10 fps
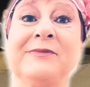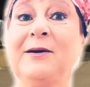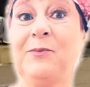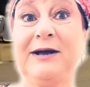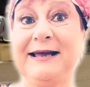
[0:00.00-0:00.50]

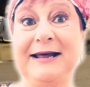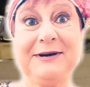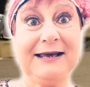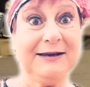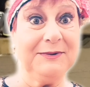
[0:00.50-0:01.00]
Pues la
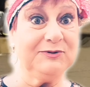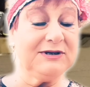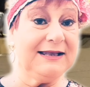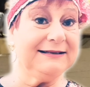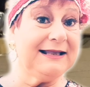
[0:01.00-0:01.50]
verdad es que me
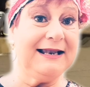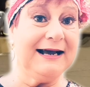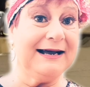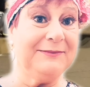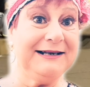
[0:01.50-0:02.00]
puse delante de
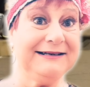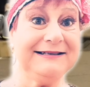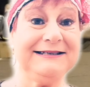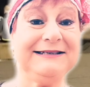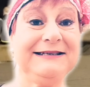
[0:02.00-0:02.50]
la cámara
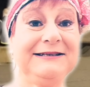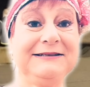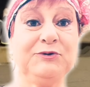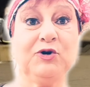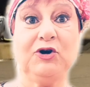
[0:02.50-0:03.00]

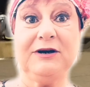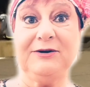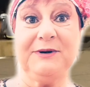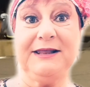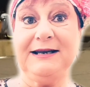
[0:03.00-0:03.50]
y surgió el
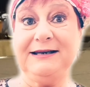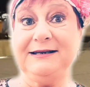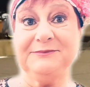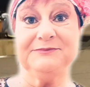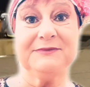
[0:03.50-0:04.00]
nombre de
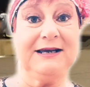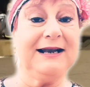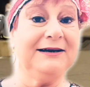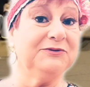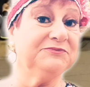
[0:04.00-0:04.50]
Lili. Y
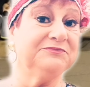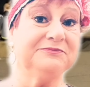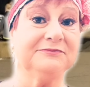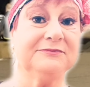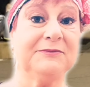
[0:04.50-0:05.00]
claro,
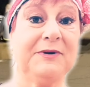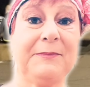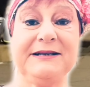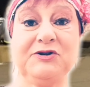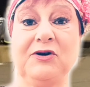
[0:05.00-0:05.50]
mm, me
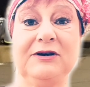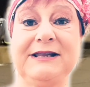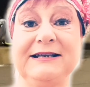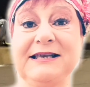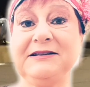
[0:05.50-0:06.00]
pareció
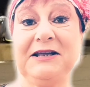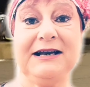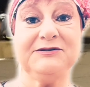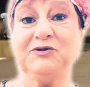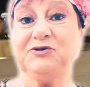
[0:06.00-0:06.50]
interesante y
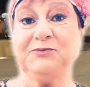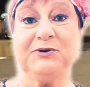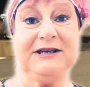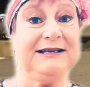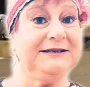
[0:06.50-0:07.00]
gracioso,
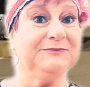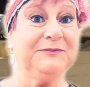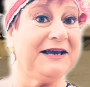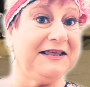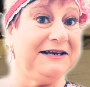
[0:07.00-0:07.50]
pues Lili,
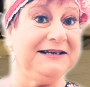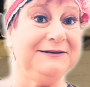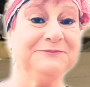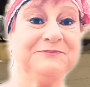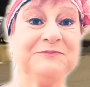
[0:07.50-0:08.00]
me quedé Lili.
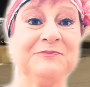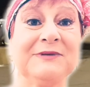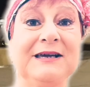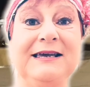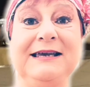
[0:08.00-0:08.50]

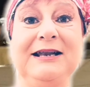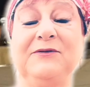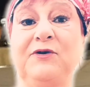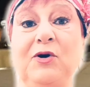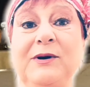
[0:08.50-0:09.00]
Y
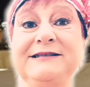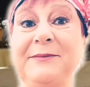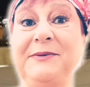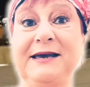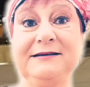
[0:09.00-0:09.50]
el followers
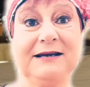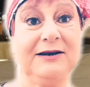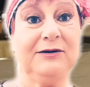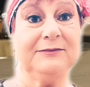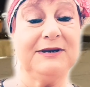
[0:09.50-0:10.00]
también,
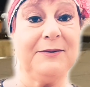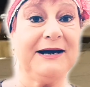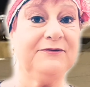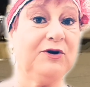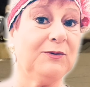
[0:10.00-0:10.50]
el
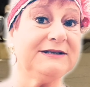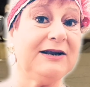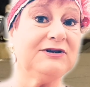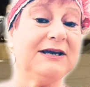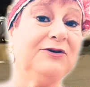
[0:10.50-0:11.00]
llamar followers a
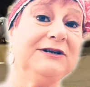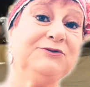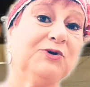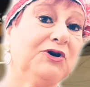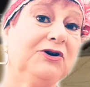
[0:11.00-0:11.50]
los seguidores
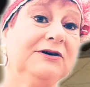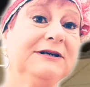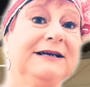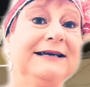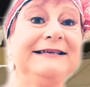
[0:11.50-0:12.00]
surgió
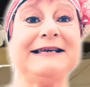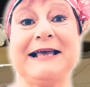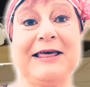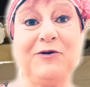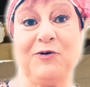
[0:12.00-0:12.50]
y se han
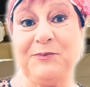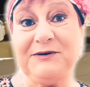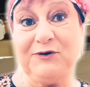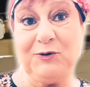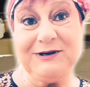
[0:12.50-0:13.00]
quedado
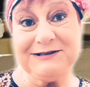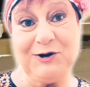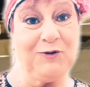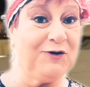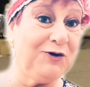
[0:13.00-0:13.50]
mis followers,
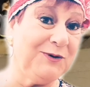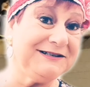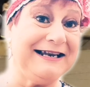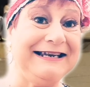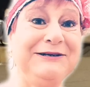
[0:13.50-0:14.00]
los
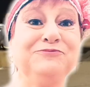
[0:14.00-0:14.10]
followers de Lili.